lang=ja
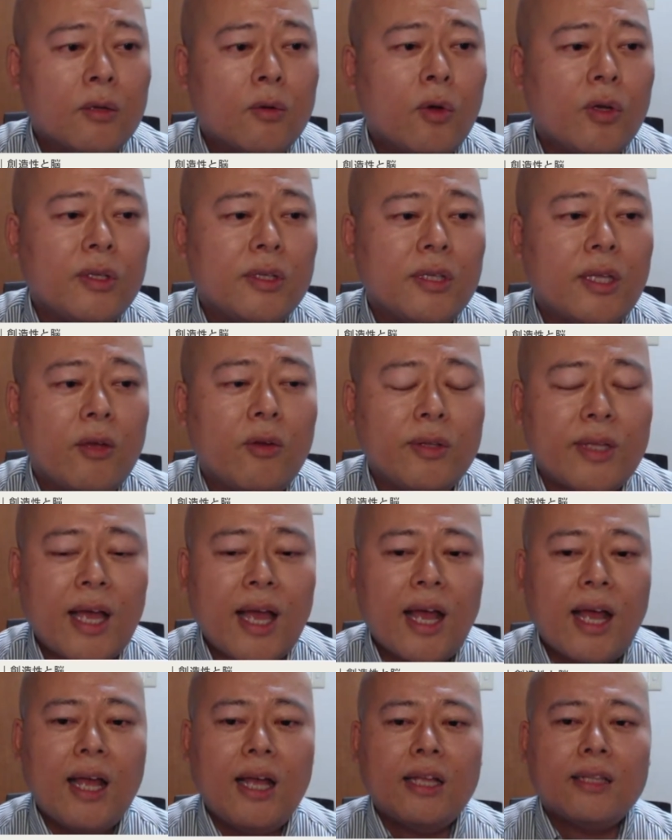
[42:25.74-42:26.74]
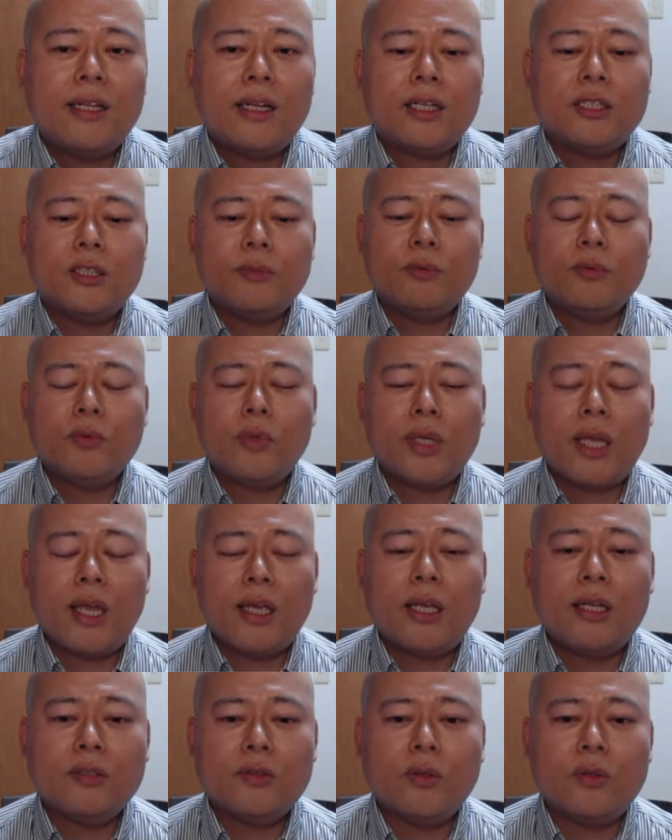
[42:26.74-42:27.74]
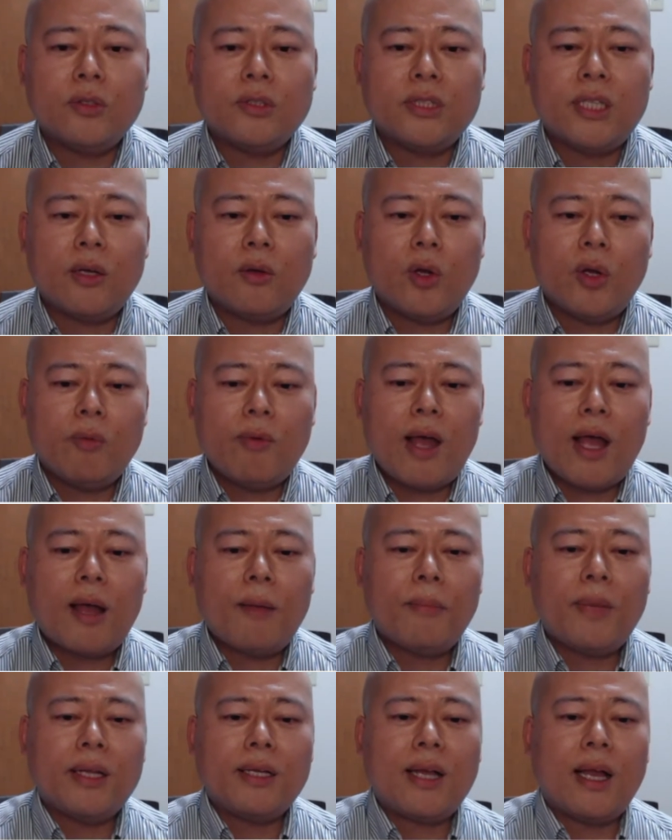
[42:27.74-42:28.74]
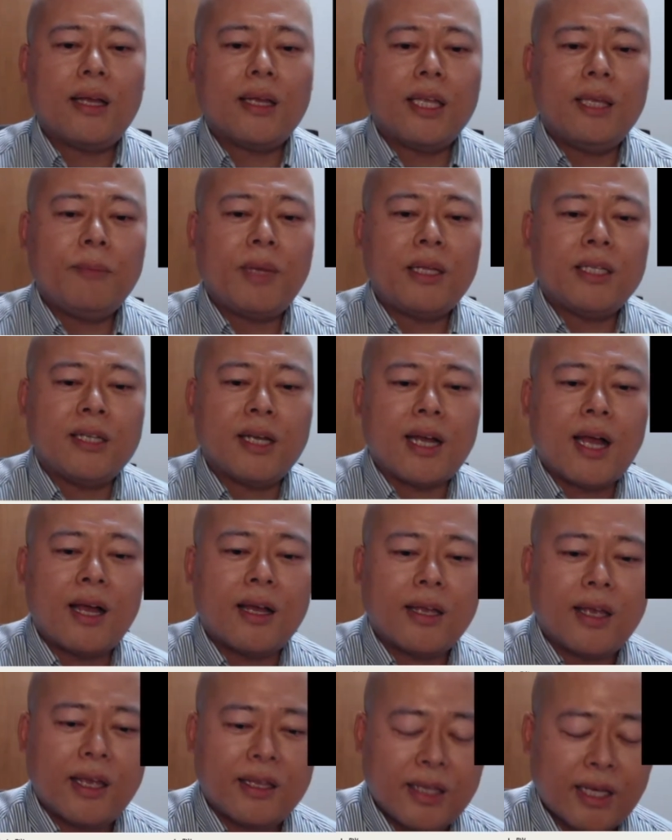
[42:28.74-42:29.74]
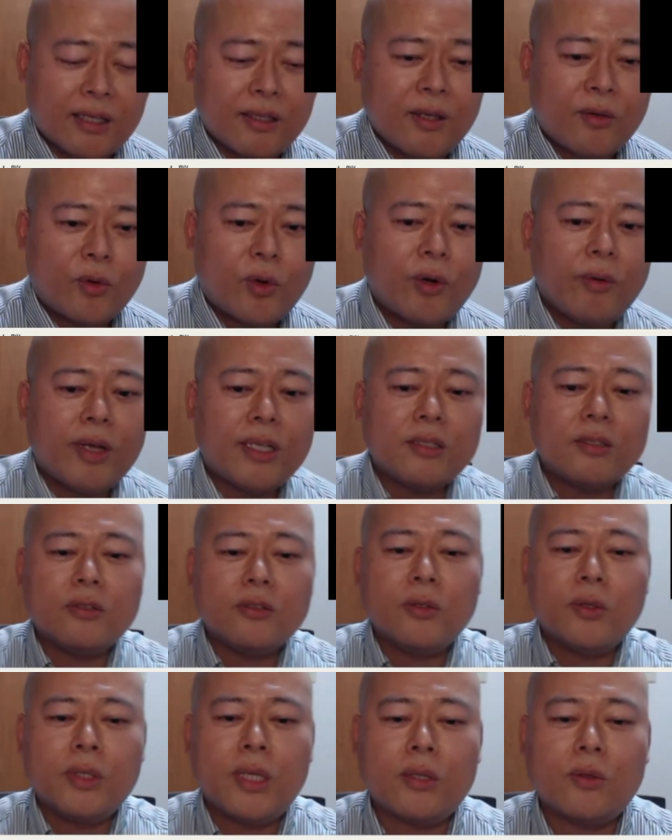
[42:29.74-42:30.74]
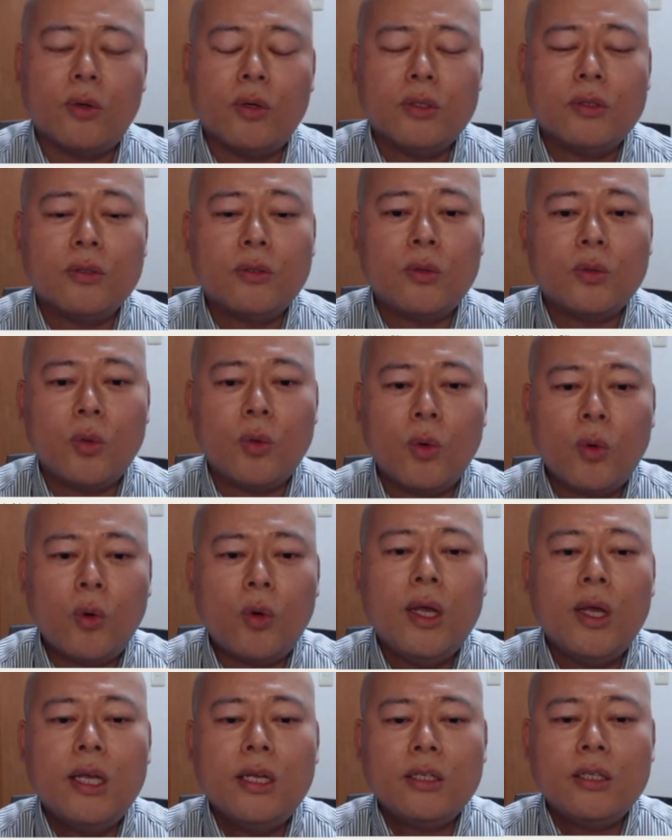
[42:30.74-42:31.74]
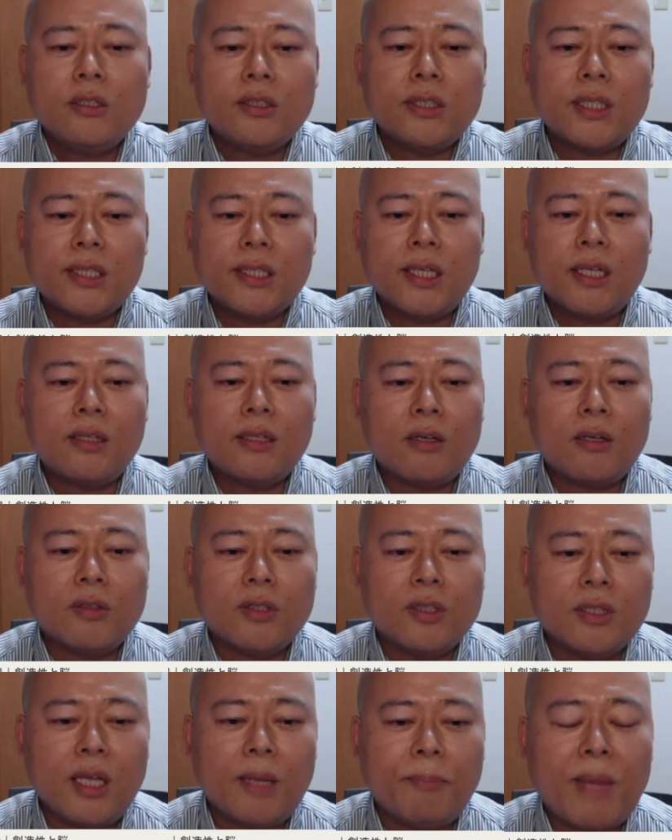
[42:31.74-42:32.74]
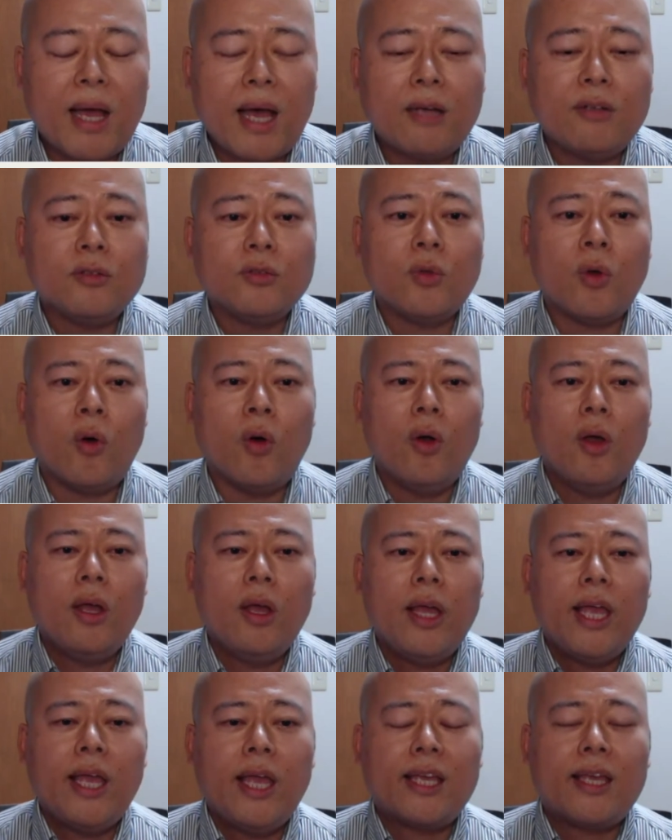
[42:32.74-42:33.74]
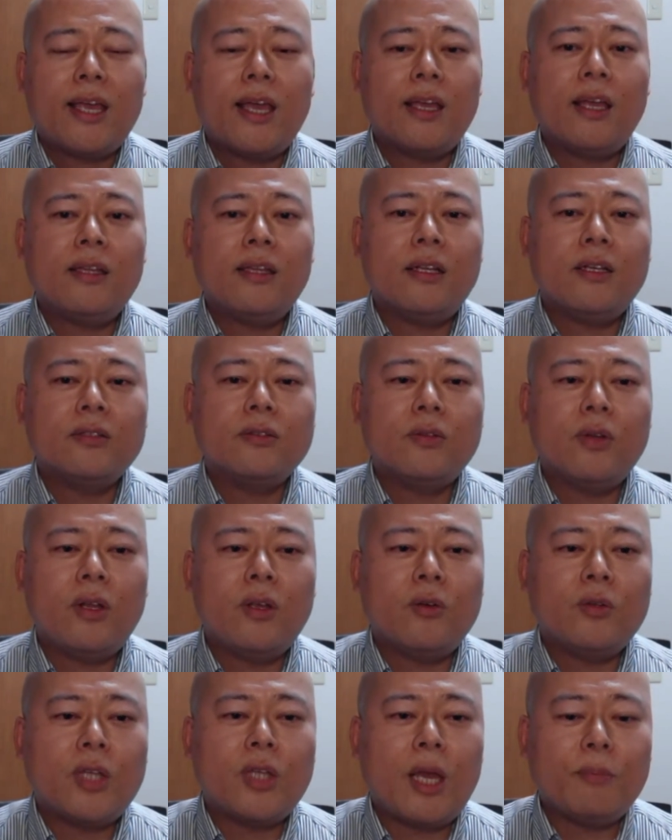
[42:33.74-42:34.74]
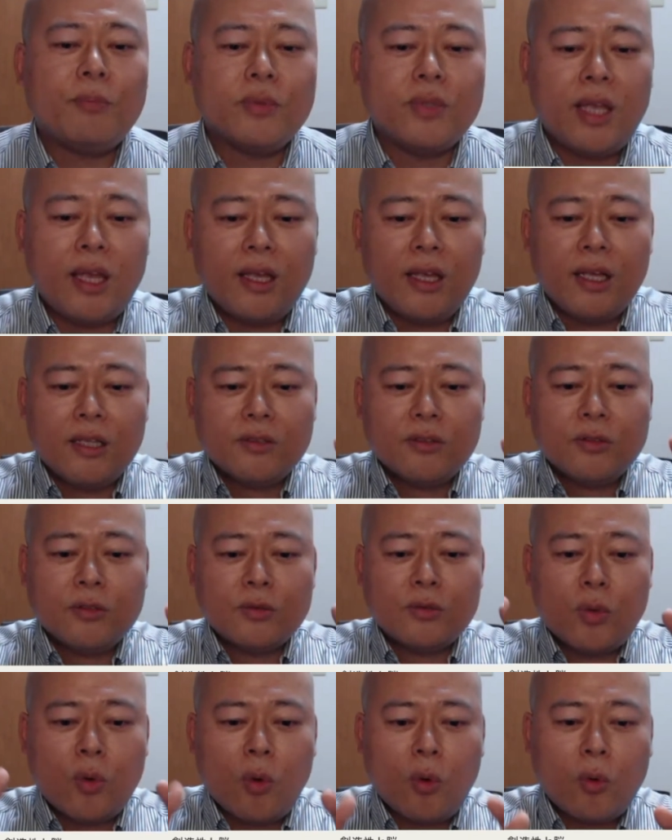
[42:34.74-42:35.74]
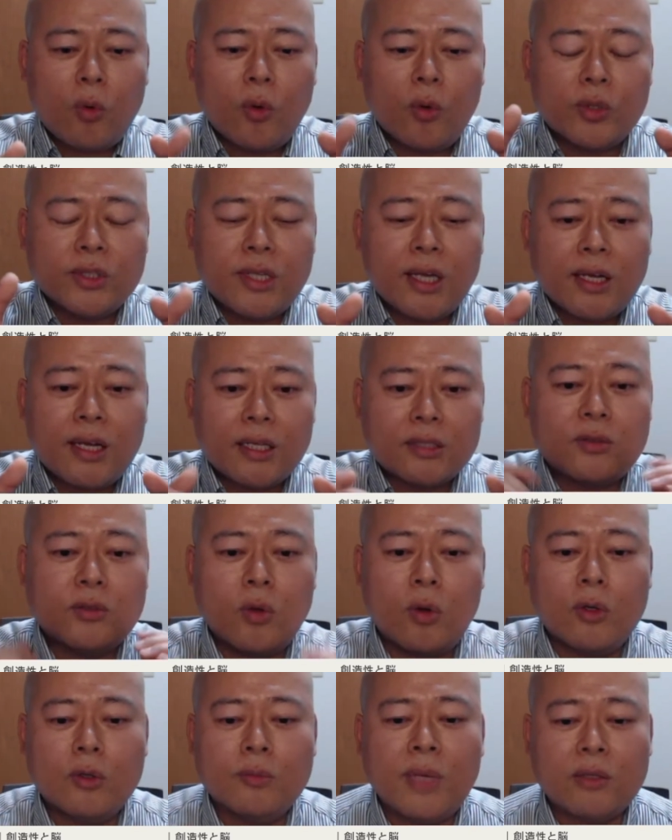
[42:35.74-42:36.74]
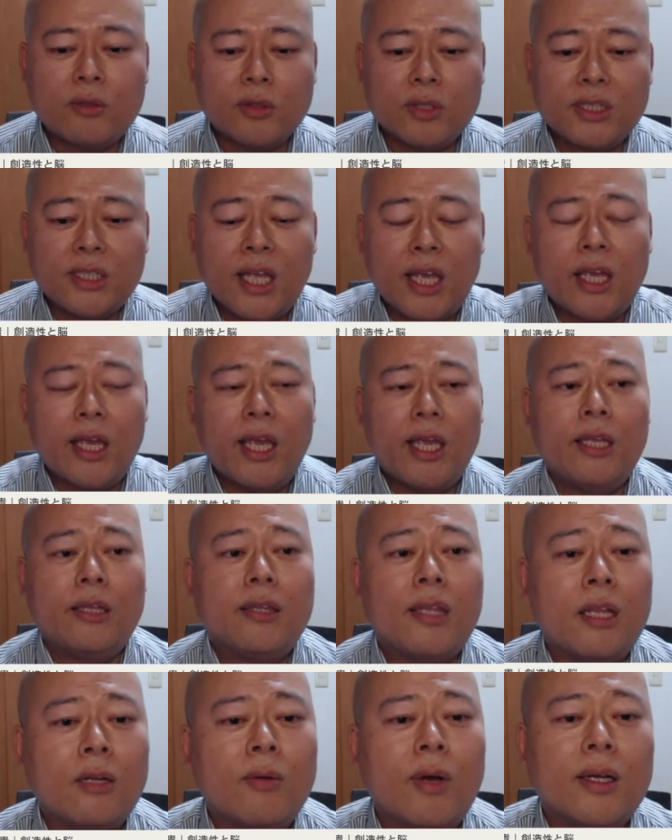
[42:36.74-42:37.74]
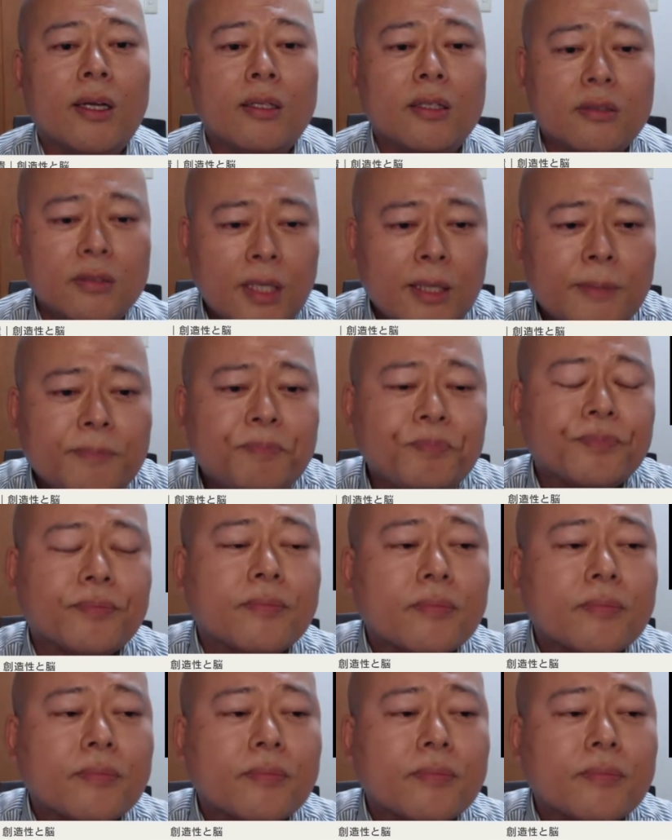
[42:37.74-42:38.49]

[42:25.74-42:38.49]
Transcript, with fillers: こういったような、なんか自分の経験に即して、これはあんまりかん今には関係ない、これは重要だということを取捨選択して、まあ、ある種の経験的なステレオタイプでずっとこう生活をうまくしていっているわけですね。